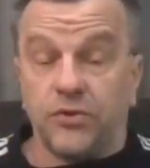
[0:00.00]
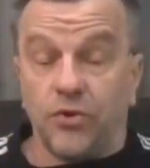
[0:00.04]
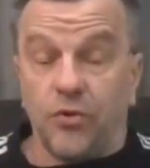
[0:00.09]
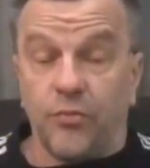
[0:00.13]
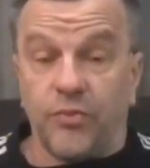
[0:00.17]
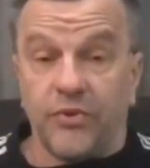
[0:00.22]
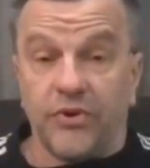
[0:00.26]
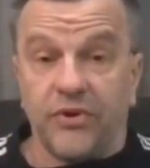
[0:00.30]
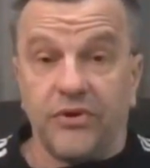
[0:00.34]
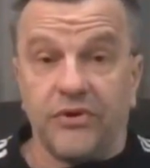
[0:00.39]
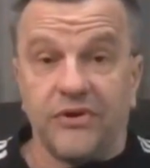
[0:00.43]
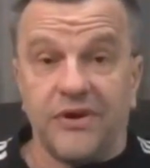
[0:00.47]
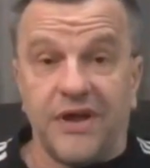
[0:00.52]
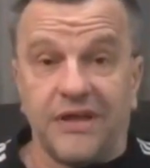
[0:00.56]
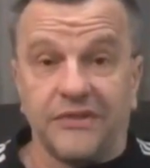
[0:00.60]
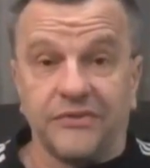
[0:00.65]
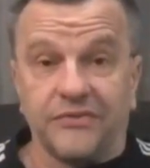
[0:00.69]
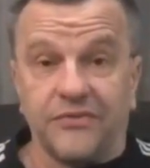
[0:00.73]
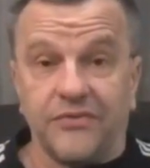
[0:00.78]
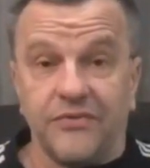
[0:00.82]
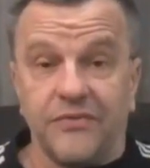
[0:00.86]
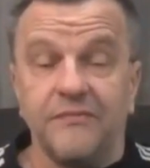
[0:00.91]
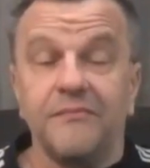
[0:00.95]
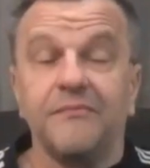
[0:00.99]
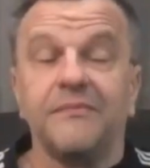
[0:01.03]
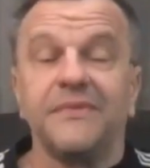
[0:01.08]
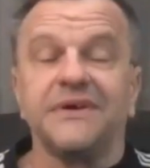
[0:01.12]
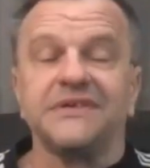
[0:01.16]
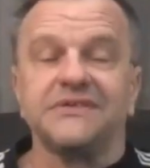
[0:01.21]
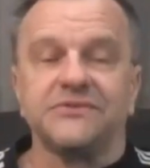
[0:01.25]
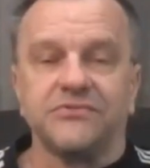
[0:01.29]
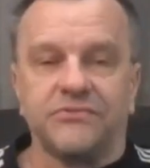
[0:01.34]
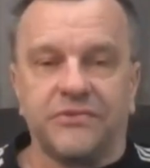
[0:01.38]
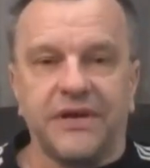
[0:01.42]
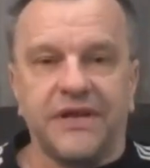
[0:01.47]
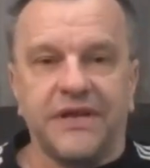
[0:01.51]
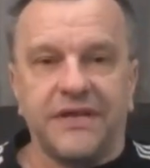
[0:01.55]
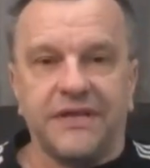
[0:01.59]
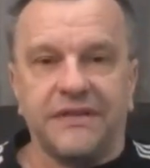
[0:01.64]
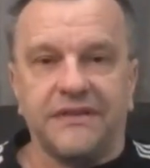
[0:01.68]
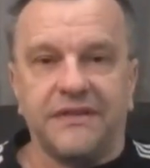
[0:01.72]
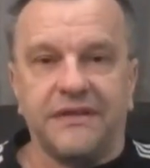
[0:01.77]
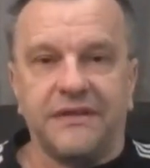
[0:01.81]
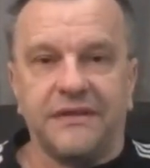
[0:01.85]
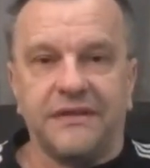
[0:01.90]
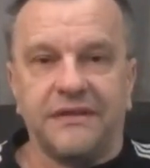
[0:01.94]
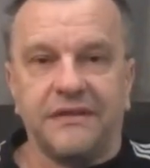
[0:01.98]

Доброго ранку, мы из Украины.